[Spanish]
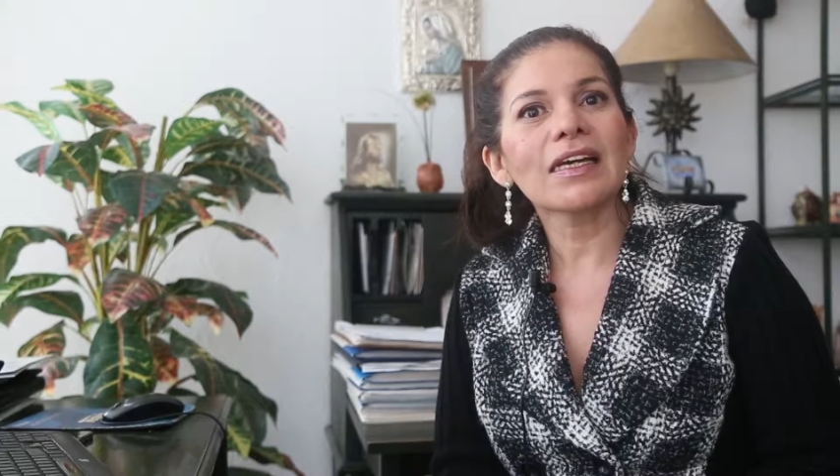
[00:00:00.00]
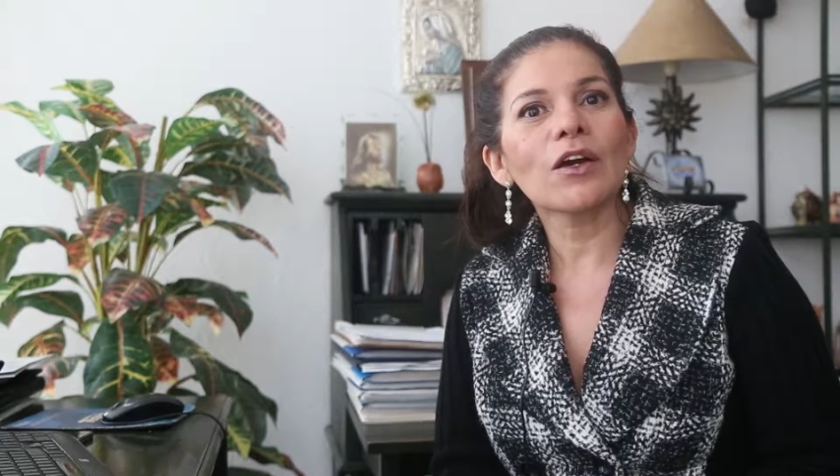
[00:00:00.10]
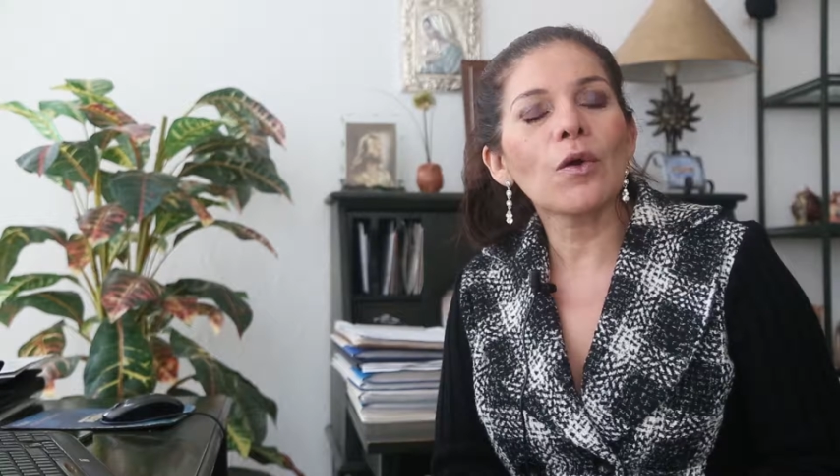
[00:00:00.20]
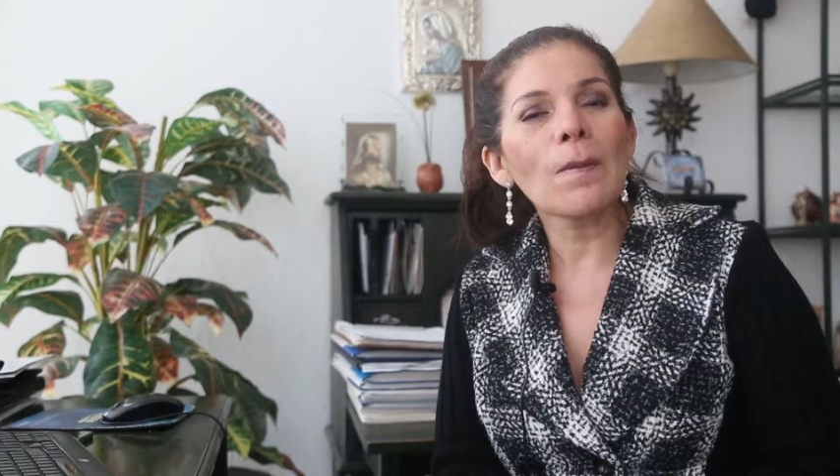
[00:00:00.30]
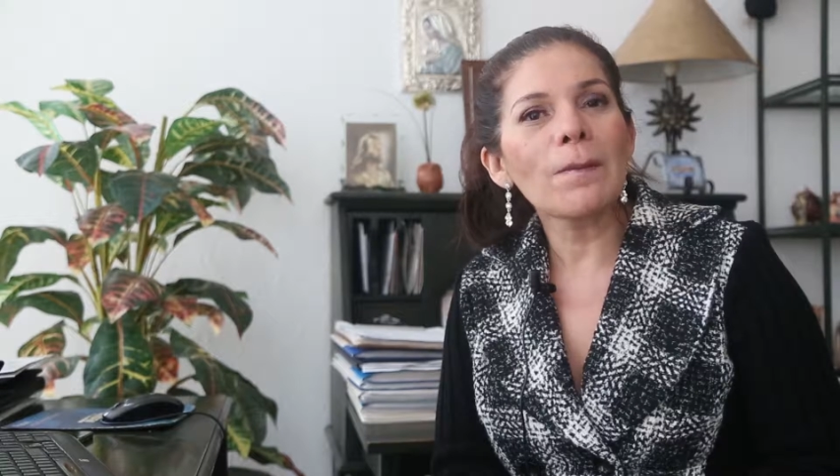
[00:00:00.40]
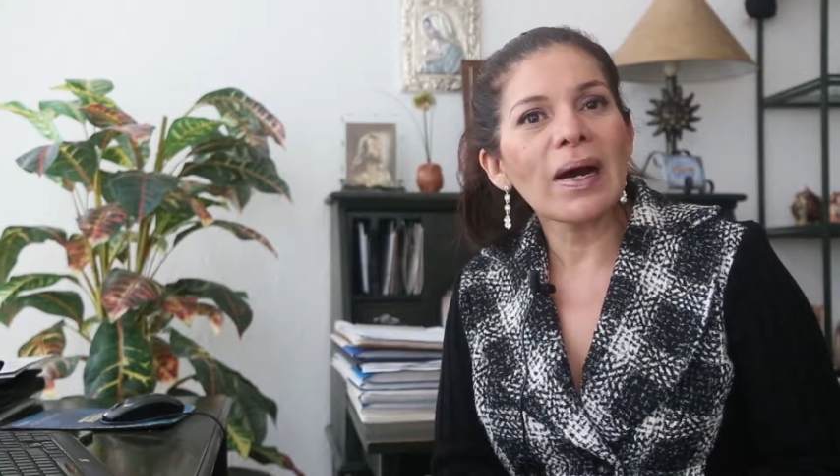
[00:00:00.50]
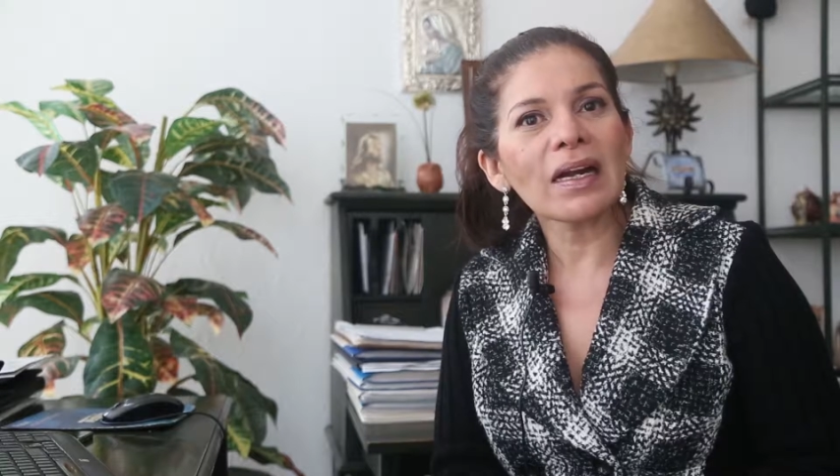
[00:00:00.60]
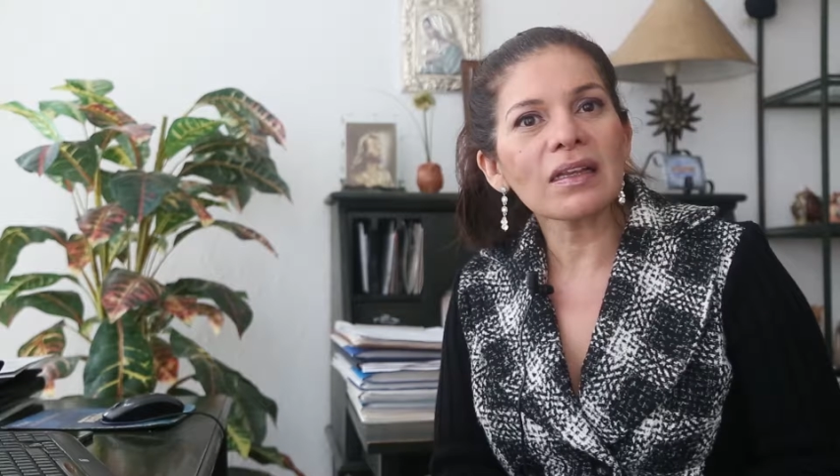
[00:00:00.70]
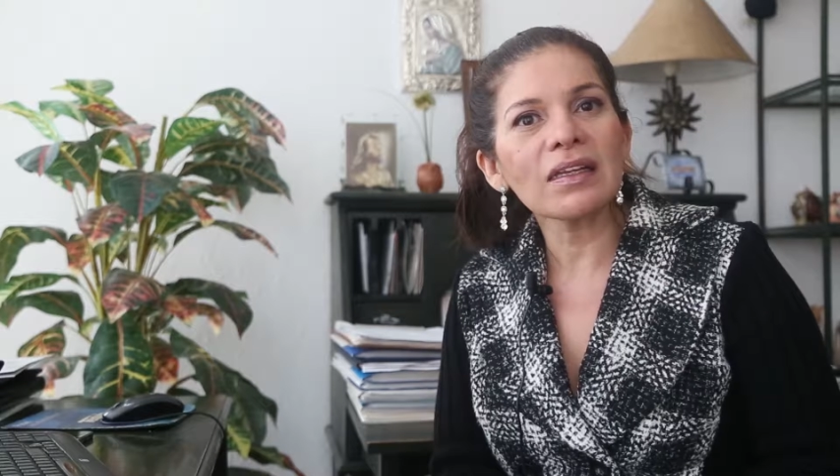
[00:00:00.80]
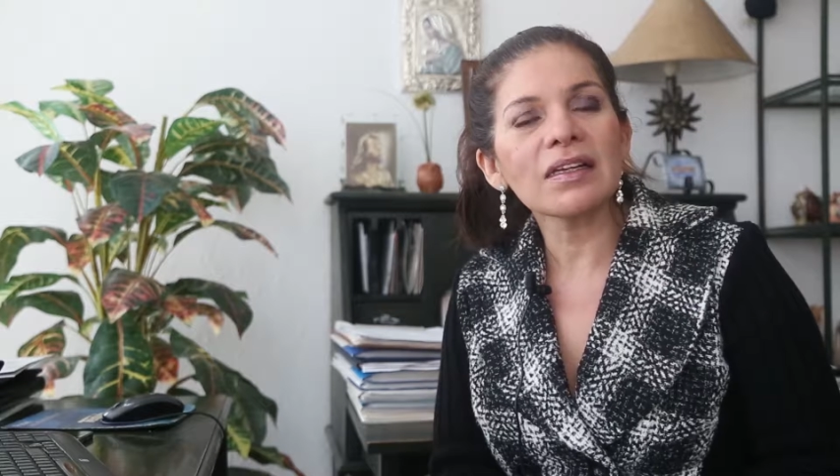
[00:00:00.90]
que
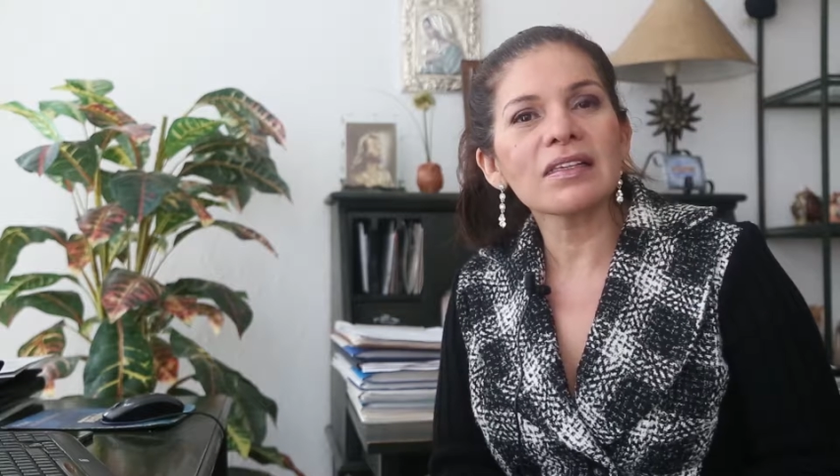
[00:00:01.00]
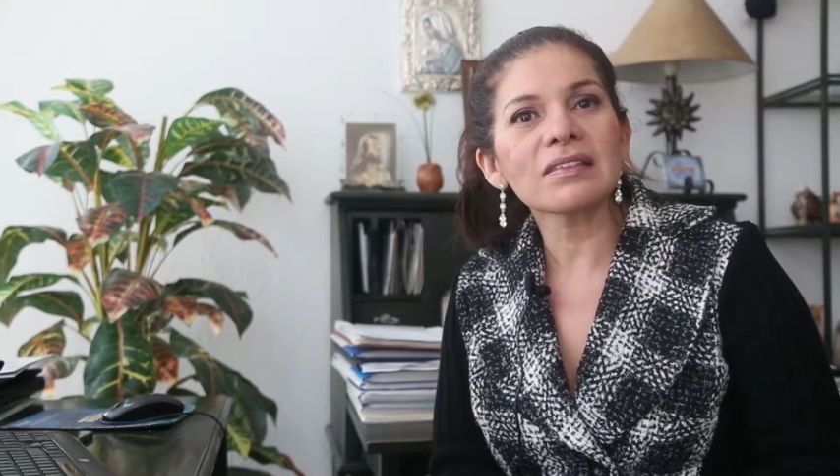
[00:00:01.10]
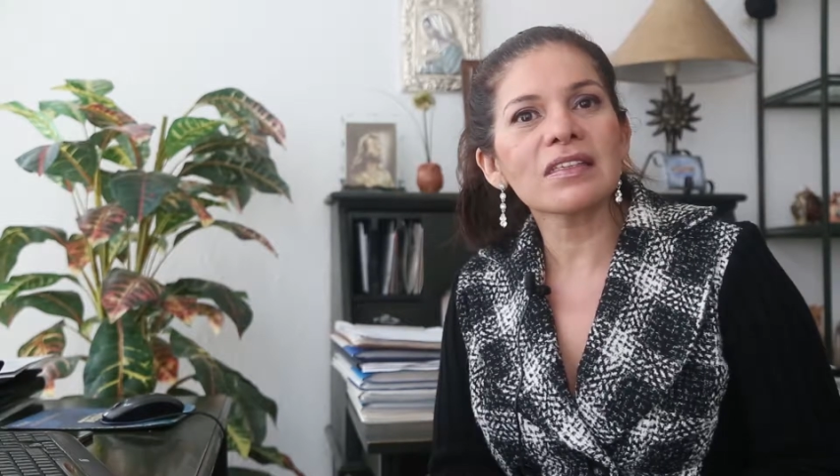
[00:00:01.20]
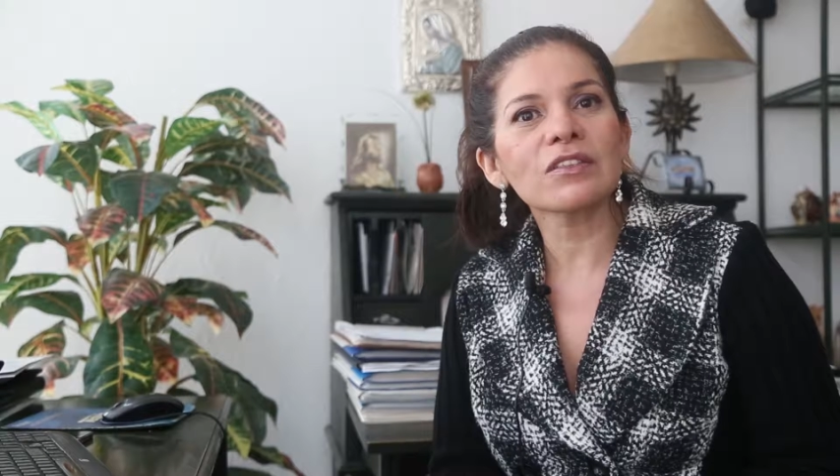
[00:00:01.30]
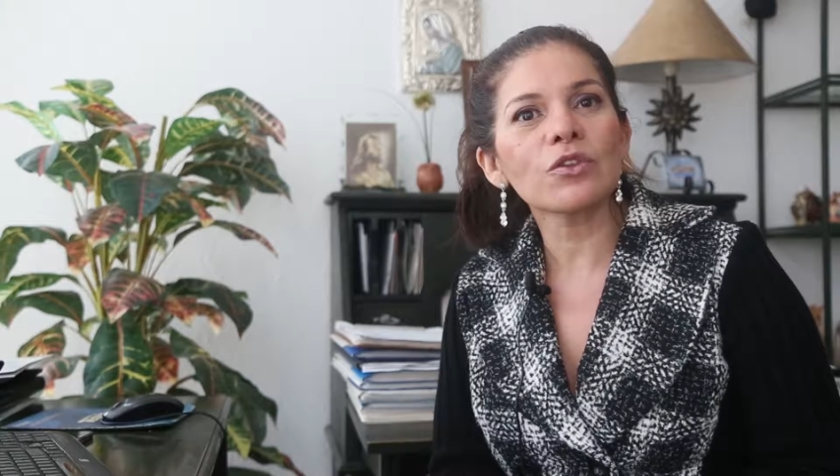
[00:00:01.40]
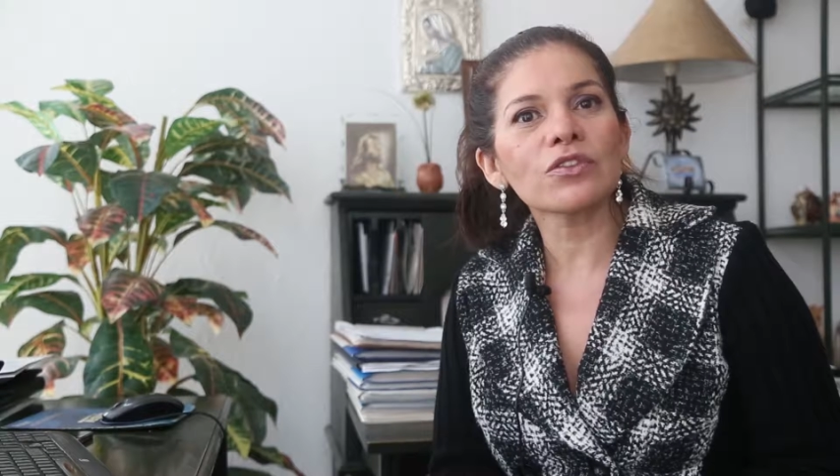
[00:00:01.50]
comparten estas